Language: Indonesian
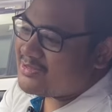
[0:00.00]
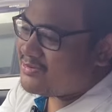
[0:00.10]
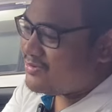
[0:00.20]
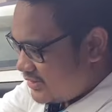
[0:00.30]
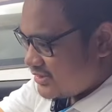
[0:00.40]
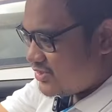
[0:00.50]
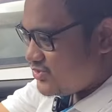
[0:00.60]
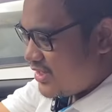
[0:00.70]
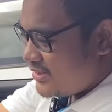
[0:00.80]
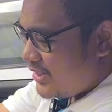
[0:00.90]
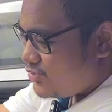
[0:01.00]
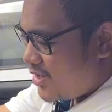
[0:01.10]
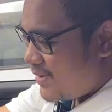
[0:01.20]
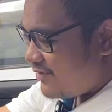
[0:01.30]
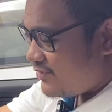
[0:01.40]
itu. Terus juga dia juga
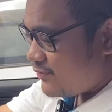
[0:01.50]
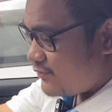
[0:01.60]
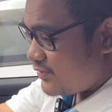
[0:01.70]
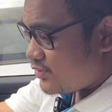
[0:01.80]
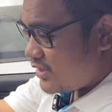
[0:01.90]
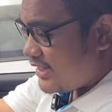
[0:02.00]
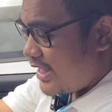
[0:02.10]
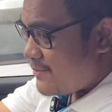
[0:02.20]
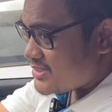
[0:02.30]
banyak fitur-fitur lain kayak